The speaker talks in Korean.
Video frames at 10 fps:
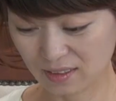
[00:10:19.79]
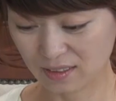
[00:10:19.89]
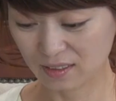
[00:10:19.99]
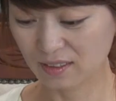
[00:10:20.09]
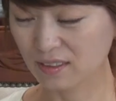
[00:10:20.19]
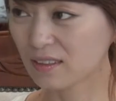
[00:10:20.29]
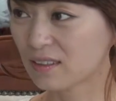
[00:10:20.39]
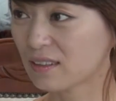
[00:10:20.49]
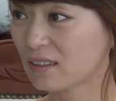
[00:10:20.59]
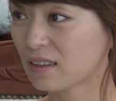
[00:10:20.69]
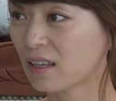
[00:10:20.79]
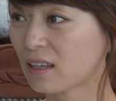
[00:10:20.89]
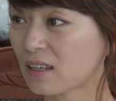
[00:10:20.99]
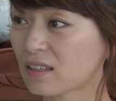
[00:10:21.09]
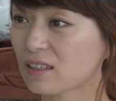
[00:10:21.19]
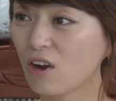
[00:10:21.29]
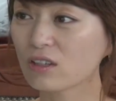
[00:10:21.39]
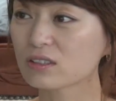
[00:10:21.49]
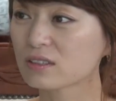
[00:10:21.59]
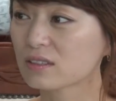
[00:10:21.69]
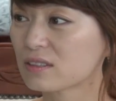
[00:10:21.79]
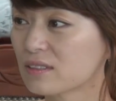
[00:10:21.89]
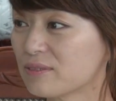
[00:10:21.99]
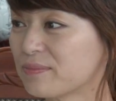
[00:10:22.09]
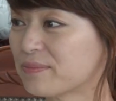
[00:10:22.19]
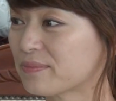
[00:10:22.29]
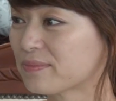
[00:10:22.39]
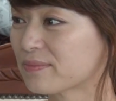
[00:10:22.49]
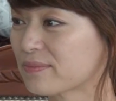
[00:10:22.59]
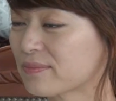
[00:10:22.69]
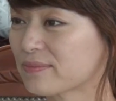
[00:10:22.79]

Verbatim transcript: 아, 잠깐만. 네, 컷. 네.